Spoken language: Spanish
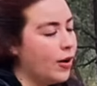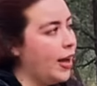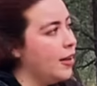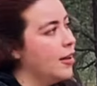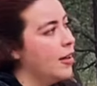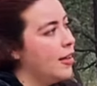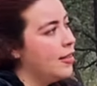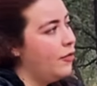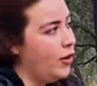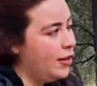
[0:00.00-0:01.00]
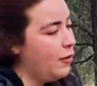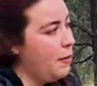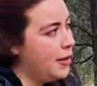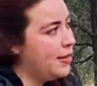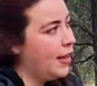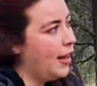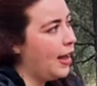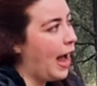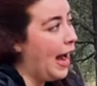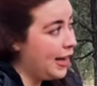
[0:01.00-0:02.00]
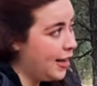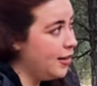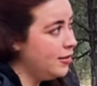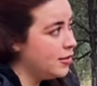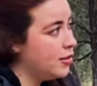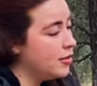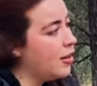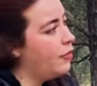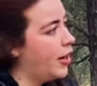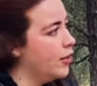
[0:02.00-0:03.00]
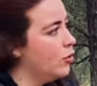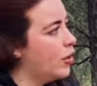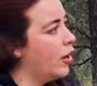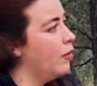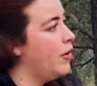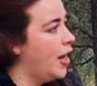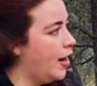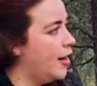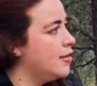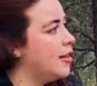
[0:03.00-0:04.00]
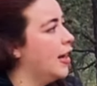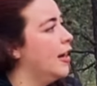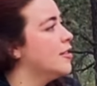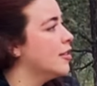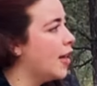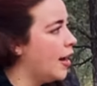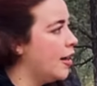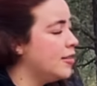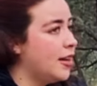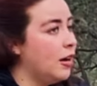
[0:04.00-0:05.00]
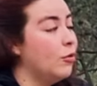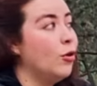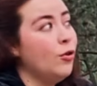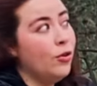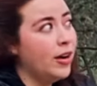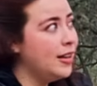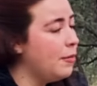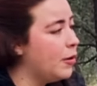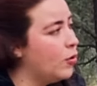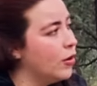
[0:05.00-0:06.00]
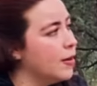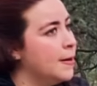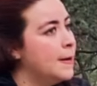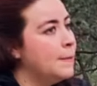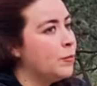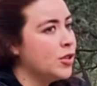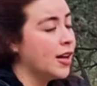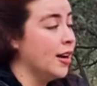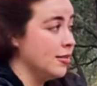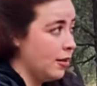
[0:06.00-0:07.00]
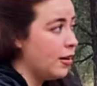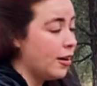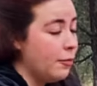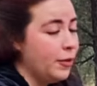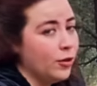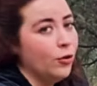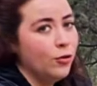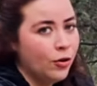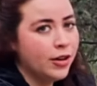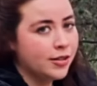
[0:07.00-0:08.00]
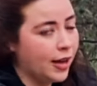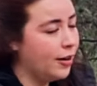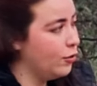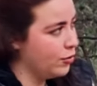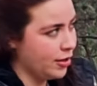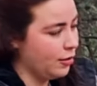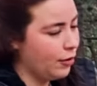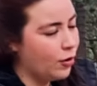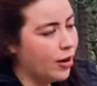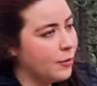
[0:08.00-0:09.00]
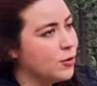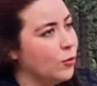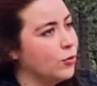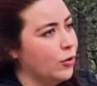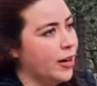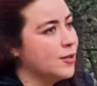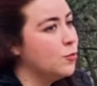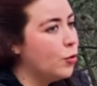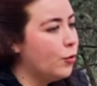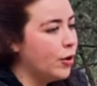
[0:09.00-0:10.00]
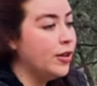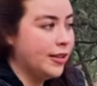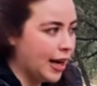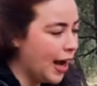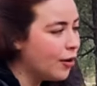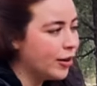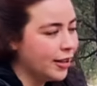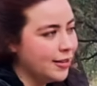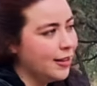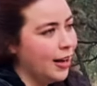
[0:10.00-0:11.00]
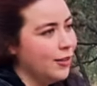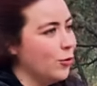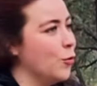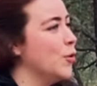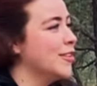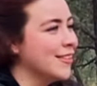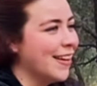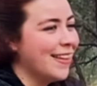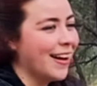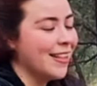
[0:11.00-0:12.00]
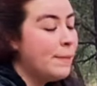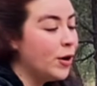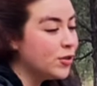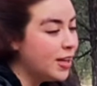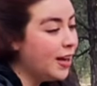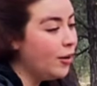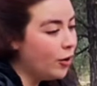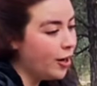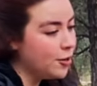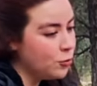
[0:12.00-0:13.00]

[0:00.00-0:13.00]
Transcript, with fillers: ok, definitivamente alguien sí se está fijando que vienes y que le echas ganas y que a lo mejor no eres la mejor, pero echas ganas. Repito, no es que no seas el mejor en absoluto, eres muy bueno y claro que tienes el talento, no estás ahí de gratis. Pero sí creo que eres